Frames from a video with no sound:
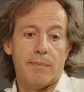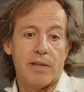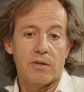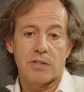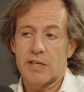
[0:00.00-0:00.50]

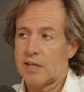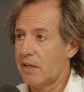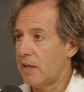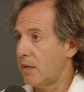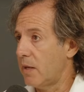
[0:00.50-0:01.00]
Mancio
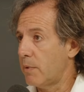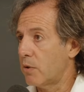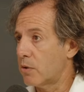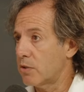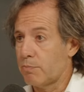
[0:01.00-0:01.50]
Ortega y a,
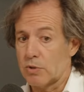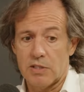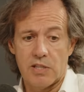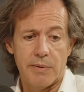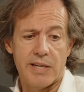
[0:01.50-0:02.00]
Paco Roche, pues
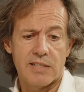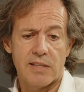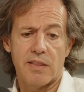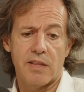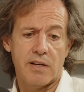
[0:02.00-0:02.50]
le deberían
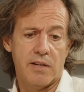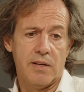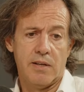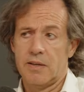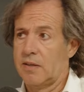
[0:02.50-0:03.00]
hasta hacer
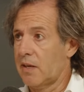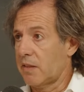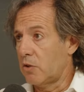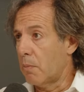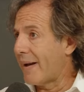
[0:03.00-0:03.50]

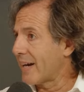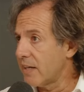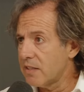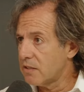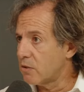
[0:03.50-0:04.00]
haciendo
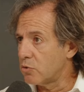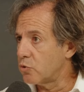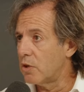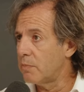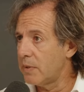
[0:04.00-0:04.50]
parques con
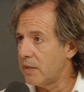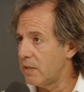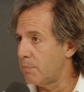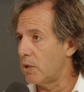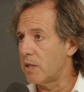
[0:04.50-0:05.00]
su nombre
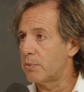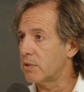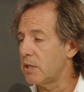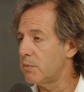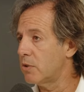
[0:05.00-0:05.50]
y
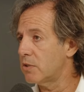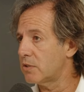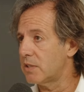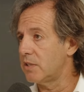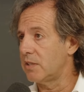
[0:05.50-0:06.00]

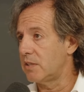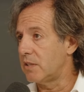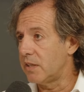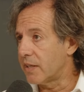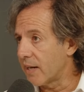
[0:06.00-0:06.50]
polideportivos
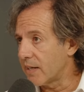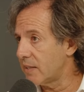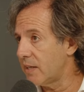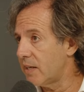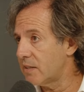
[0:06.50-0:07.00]
y,
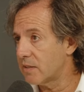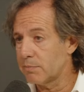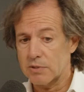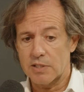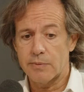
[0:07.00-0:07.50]
carreteras que,
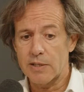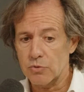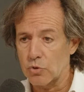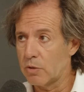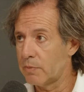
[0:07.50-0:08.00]
pues, que
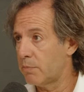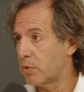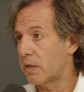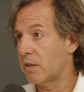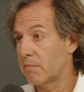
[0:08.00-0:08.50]
llevaron su nombre
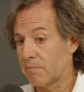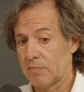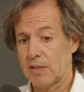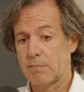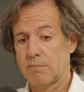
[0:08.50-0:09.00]
porque dan,
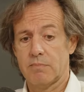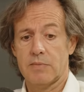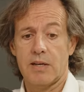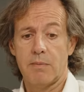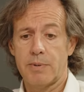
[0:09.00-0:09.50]

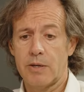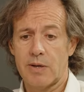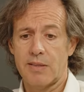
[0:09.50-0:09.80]
dan, empleo a